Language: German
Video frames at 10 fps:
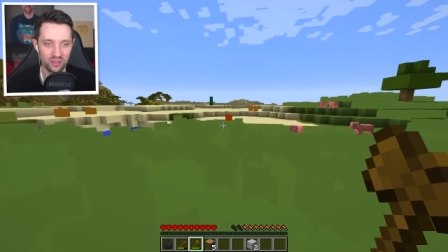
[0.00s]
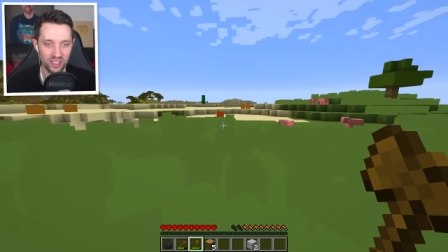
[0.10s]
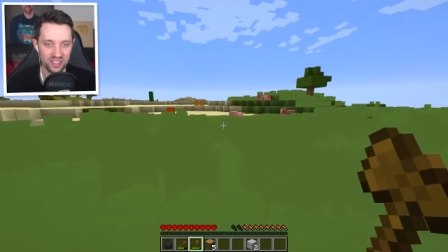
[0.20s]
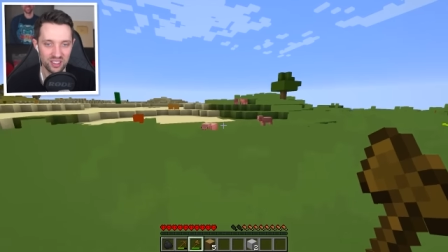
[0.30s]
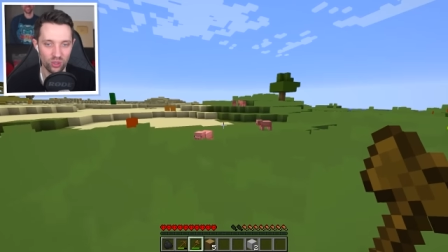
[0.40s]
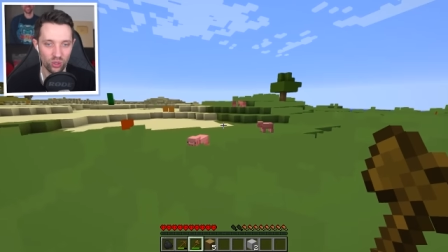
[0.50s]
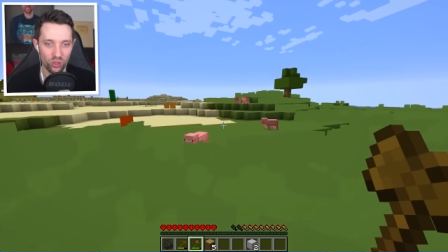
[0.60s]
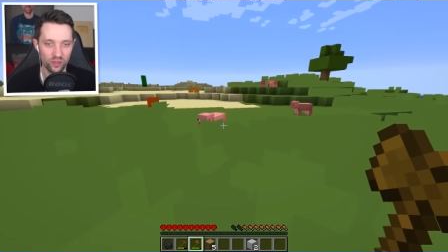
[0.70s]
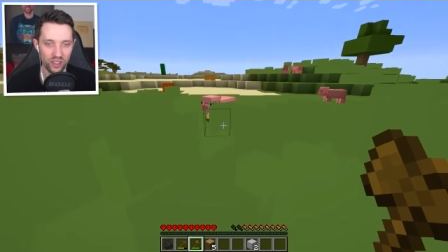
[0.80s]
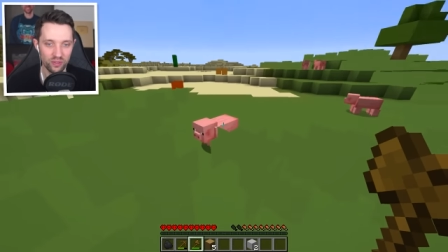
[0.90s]
Weil ist dann auch
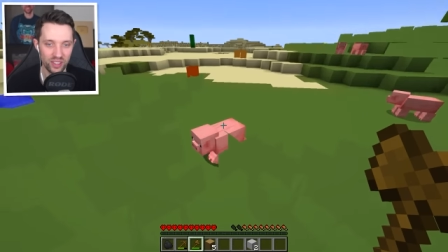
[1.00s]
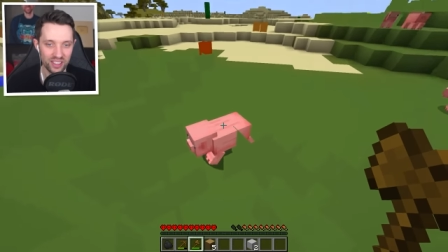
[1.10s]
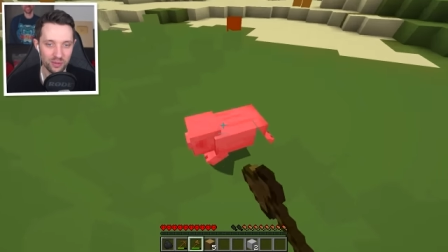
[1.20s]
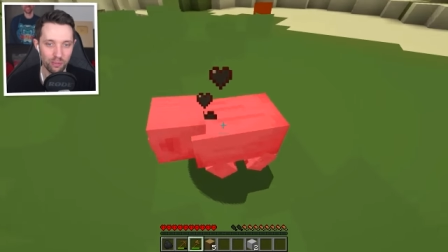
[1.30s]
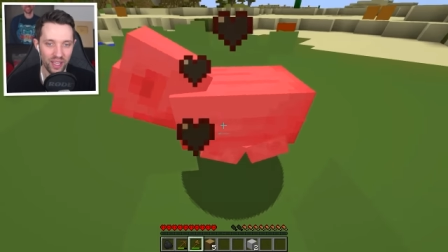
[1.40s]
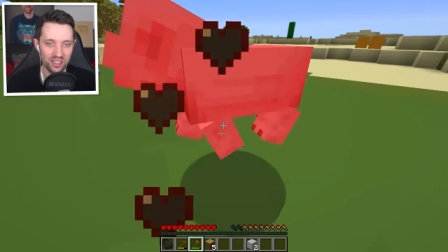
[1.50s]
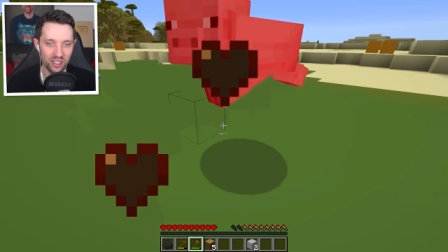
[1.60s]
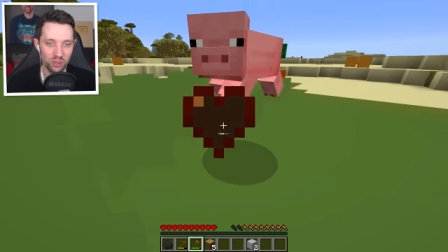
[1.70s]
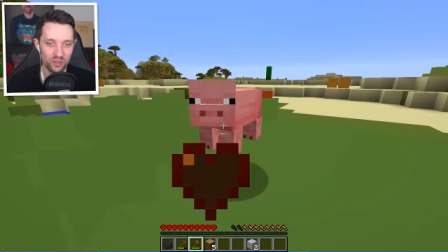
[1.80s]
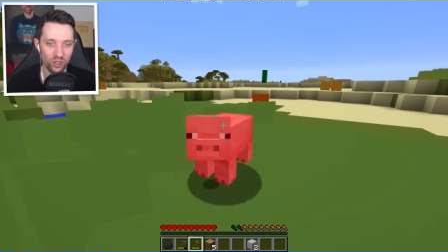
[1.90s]
irgendwann. Vielleicht ein Bett,
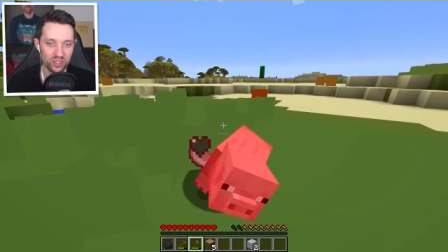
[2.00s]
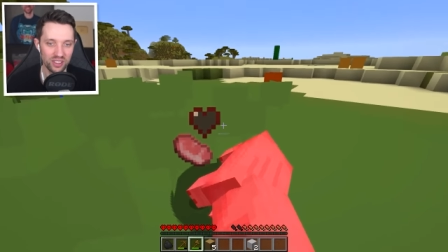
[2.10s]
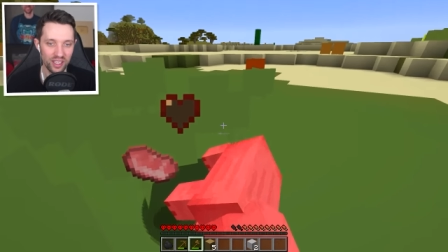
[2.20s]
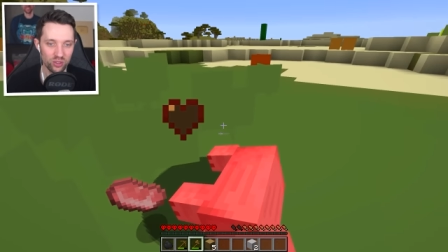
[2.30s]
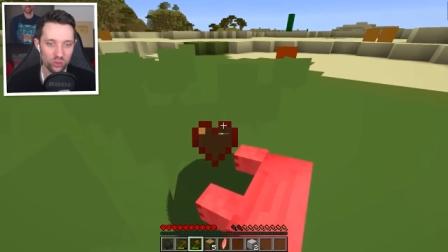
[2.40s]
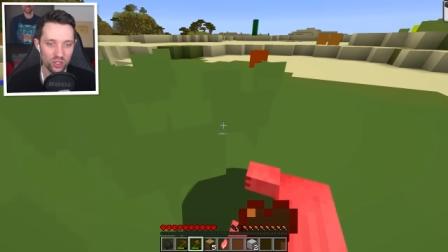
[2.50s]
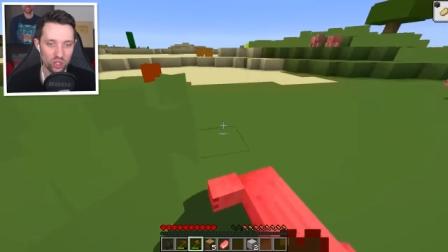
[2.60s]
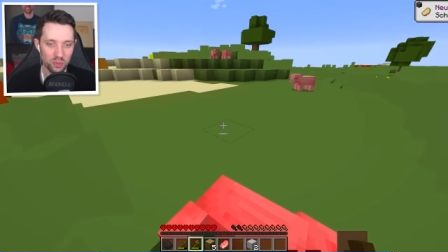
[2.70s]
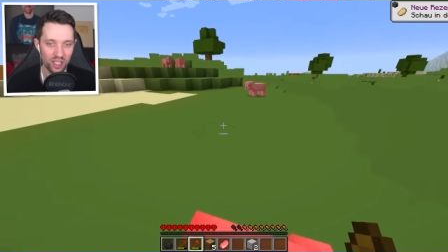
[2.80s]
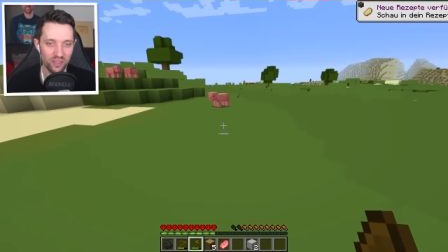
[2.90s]
damit wir auch die Nacht
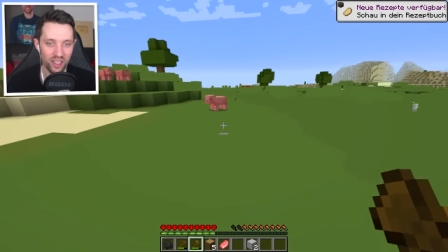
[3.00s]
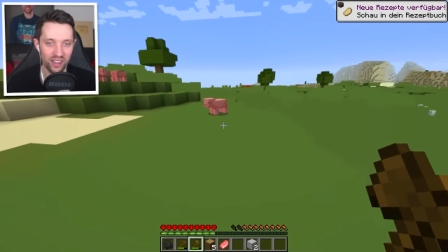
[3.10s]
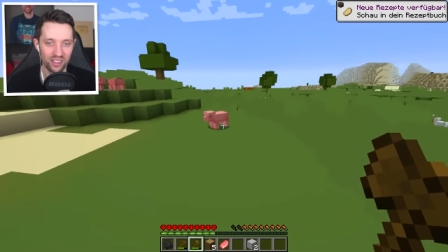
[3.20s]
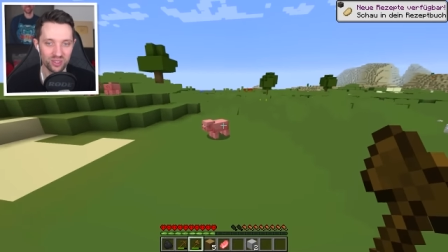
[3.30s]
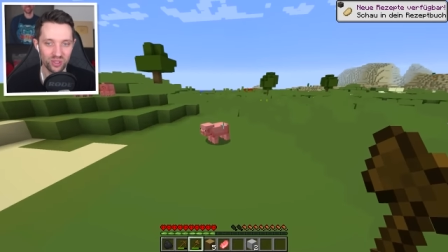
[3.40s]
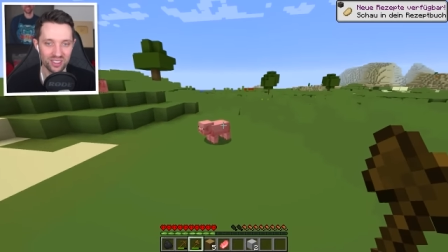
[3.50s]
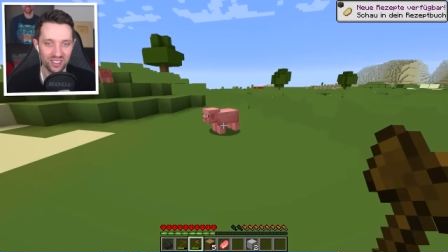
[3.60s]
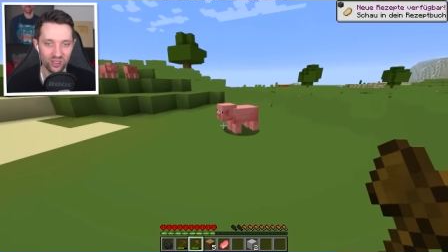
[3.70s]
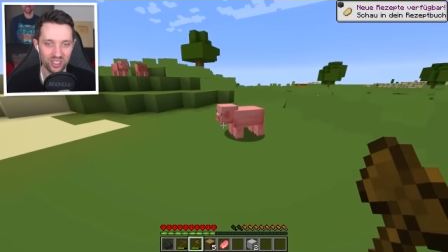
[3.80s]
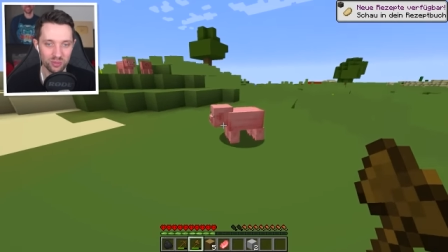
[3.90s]
überspringen. Wäre eigentlich so gesehen
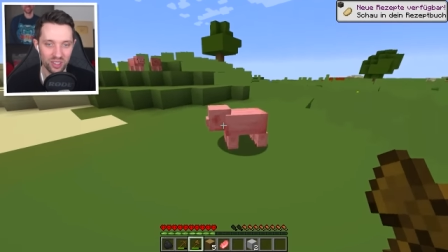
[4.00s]
auch ganz